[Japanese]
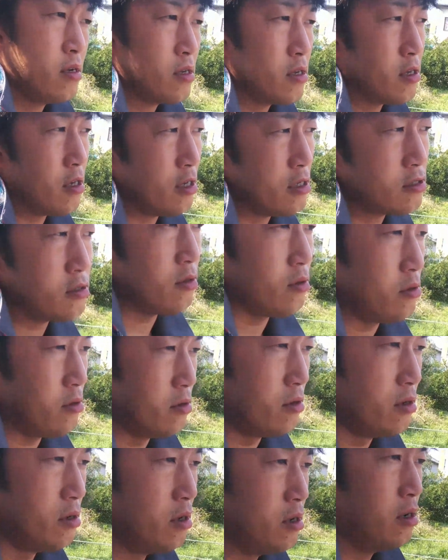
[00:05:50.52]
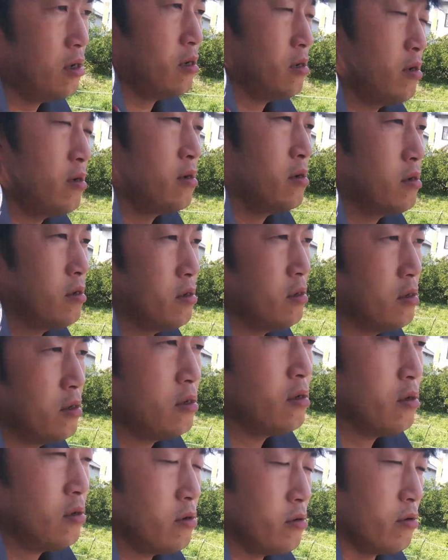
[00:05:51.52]
キャストの
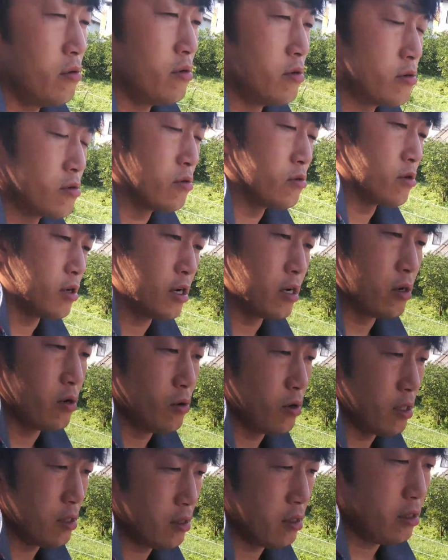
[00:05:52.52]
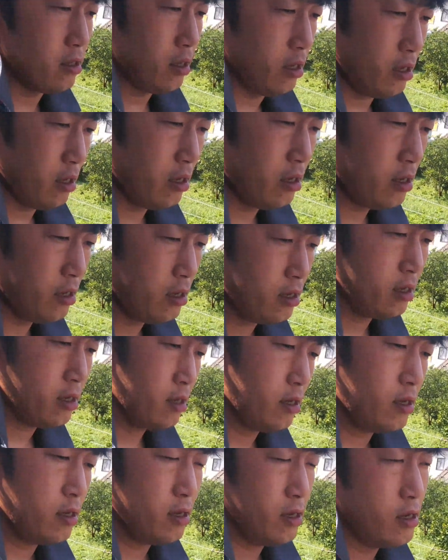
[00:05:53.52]
オイル交換が終わって
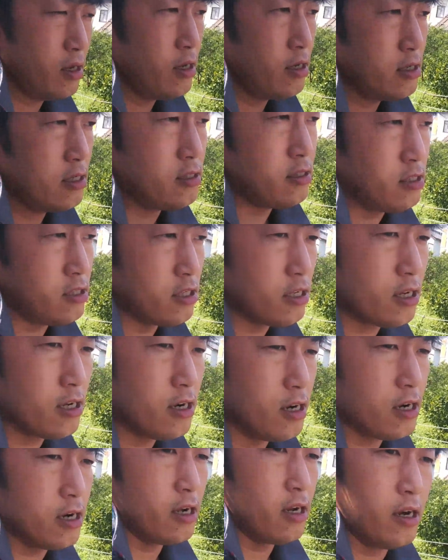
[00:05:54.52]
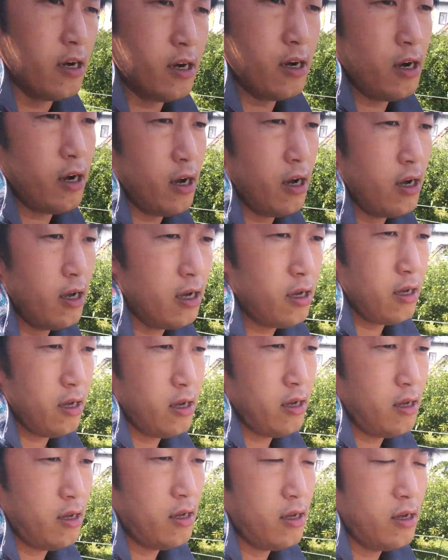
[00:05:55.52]
実家から
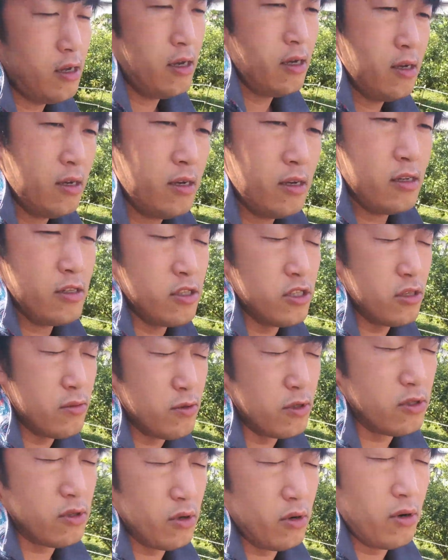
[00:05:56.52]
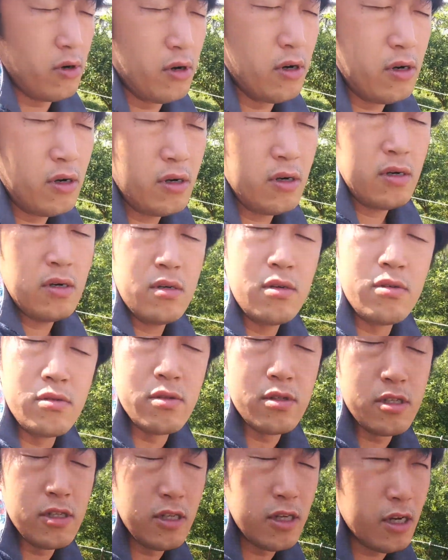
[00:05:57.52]
自分の
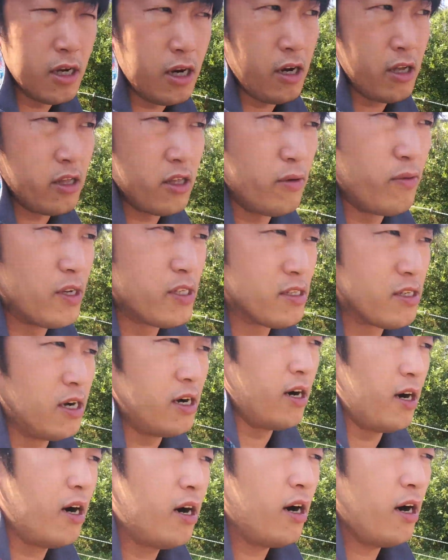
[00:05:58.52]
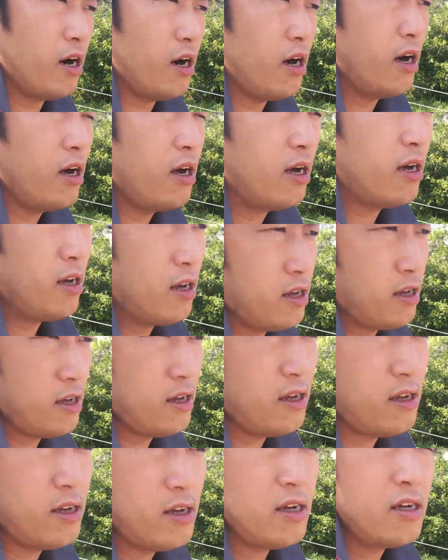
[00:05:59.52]
家に帰ってますが
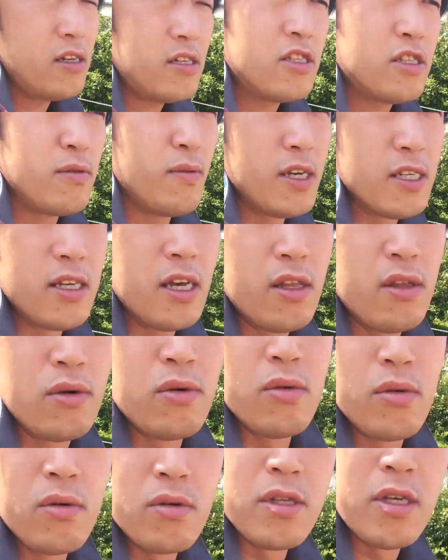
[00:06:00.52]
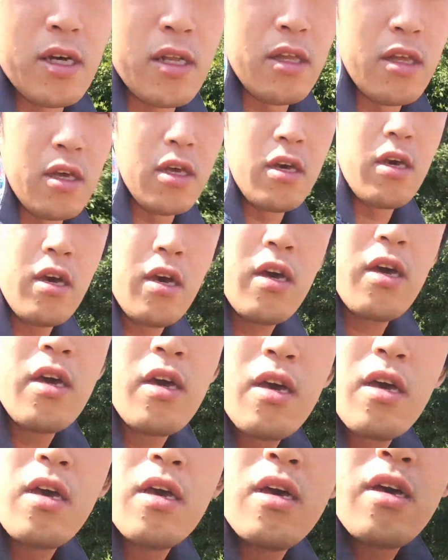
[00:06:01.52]
妻さんのお父さんに
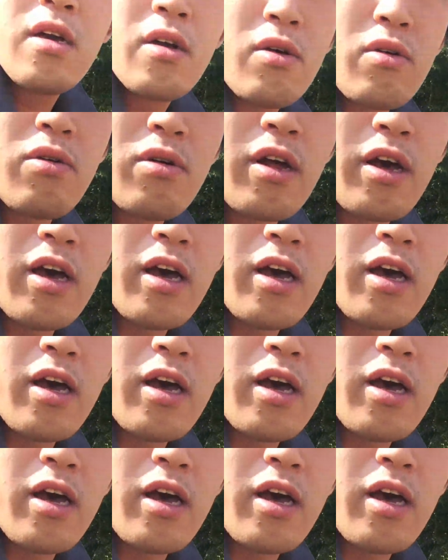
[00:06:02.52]
これ